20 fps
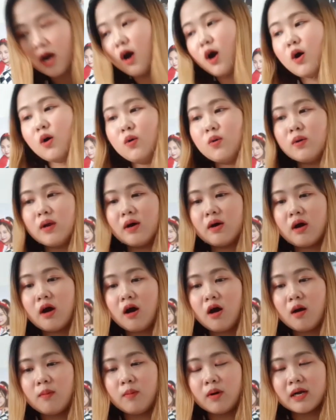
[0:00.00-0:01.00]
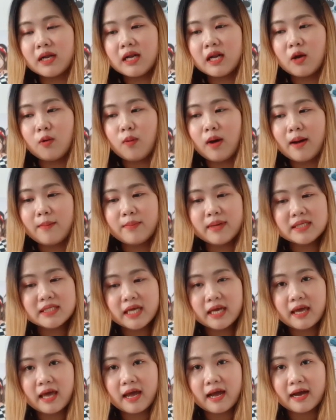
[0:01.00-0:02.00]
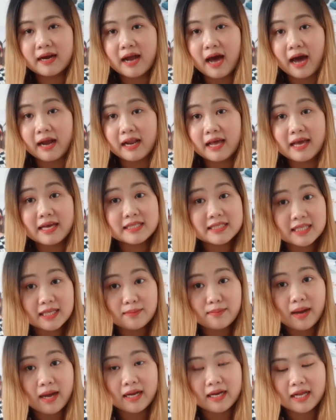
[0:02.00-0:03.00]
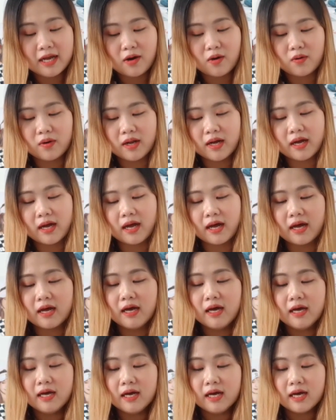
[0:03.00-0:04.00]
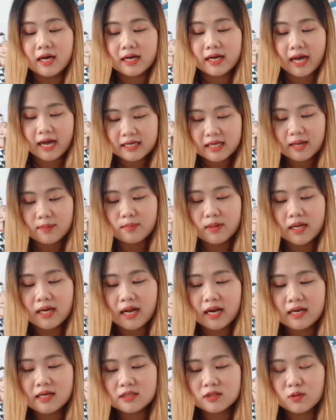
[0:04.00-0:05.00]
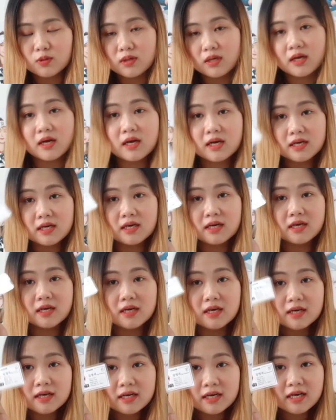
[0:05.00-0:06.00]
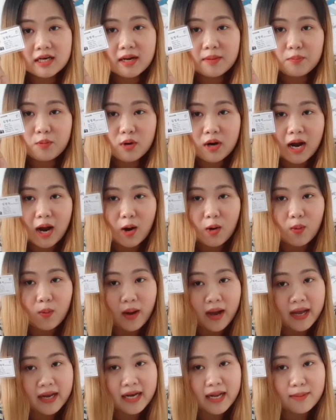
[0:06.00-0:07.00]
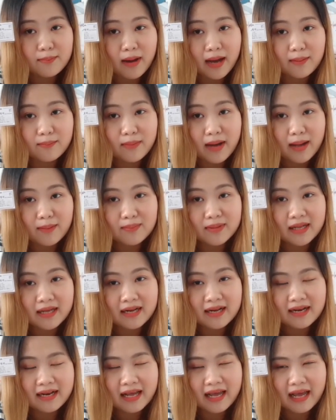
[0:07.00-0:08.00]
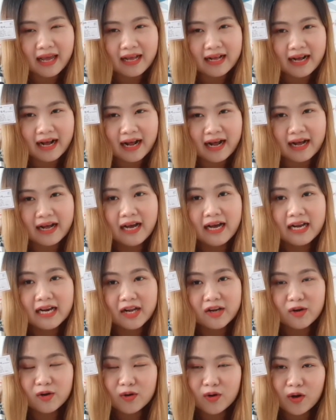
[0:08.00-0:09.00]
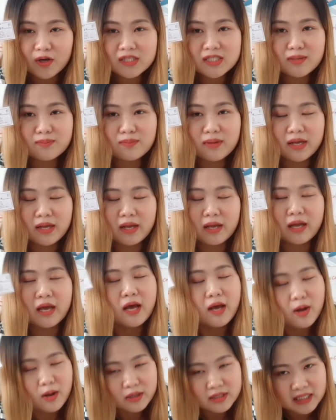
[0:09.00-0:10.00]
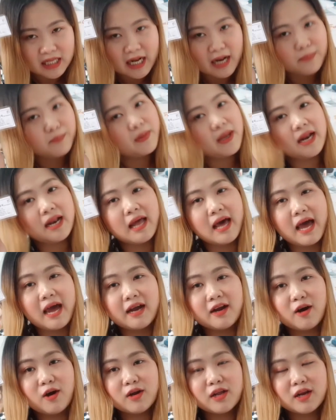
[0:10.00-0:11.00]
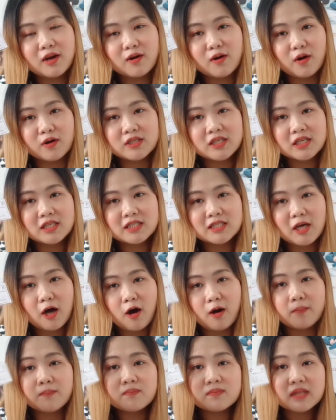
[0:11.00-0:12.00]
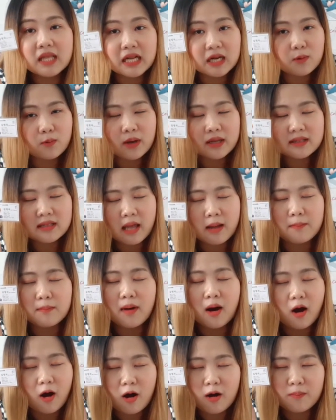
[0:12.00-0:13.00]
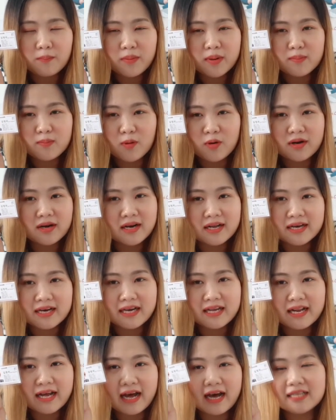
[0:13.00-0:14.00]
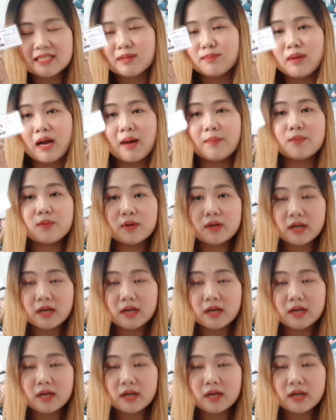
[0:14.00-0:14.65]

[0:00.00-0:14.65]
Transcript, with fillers: ดอล แล้วก็บอกได้เลยว่าไม่ใช่แค่กระดาษ A4 ใบเดียวนะคะการเก็บได้นานที่สุดนั่นก็คือเคลือบพวกเขาไว้ในบัตรแบบนี้นั่นเองค่ะ และน้องๆจะมีศิลปินและไอดอลที่น้องๆชื่นชอบติดไว้เต็มห้องไปหมดเลยนะคะสำหรับ